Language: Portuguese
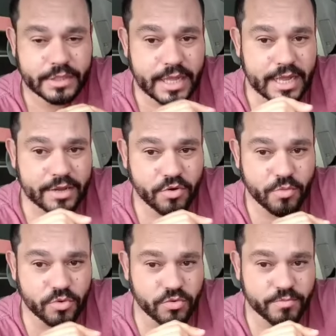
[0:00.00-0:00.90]
lá
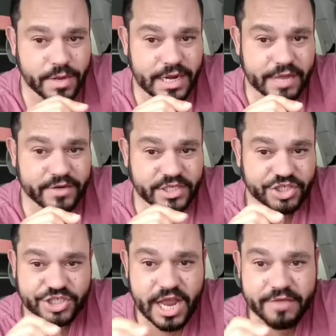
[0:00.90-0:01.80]
como palavras
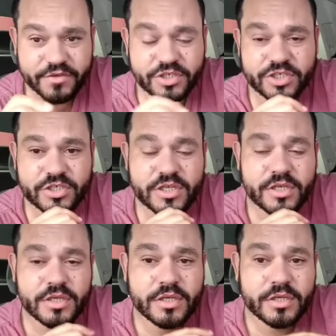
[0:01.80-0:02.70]
chaves,
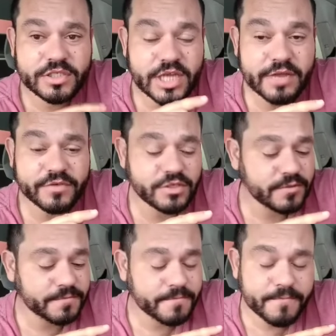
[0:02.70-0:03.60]
chaves
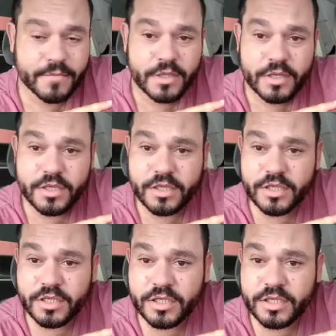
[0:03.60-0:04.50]

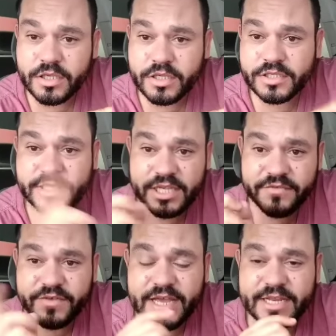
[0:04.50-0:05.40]
e, e, e ser
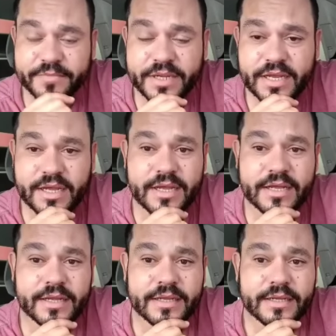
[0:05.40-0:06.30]
enviada
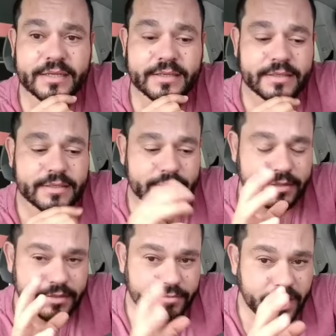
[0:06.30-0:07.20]
para
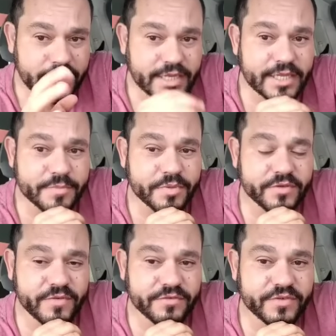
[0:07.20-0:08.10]
a equipe
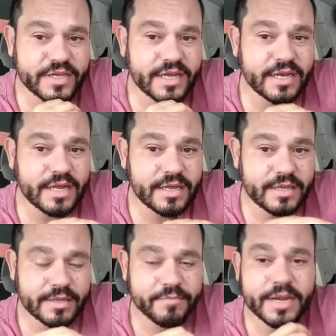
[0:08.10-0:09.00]
que vai ficar lá
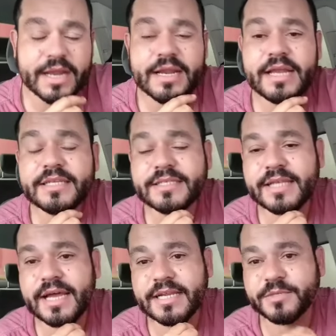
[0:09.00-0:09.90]
para
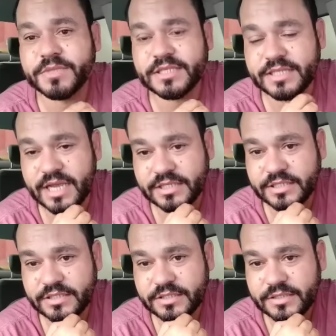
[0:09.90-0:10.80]
analisar as
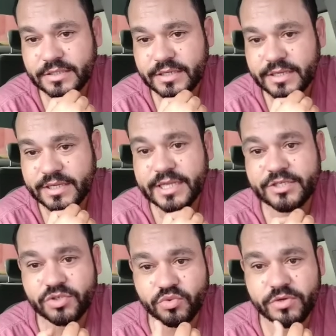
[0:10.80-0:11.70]
mensagens e a
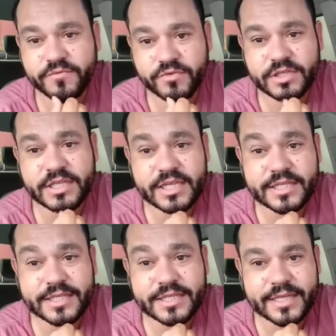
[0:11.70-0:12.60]
sua for
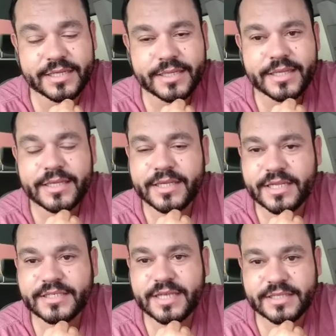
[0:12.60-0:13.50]
detectada e
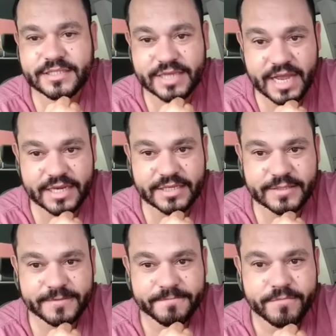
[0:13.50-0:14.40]
eles acharem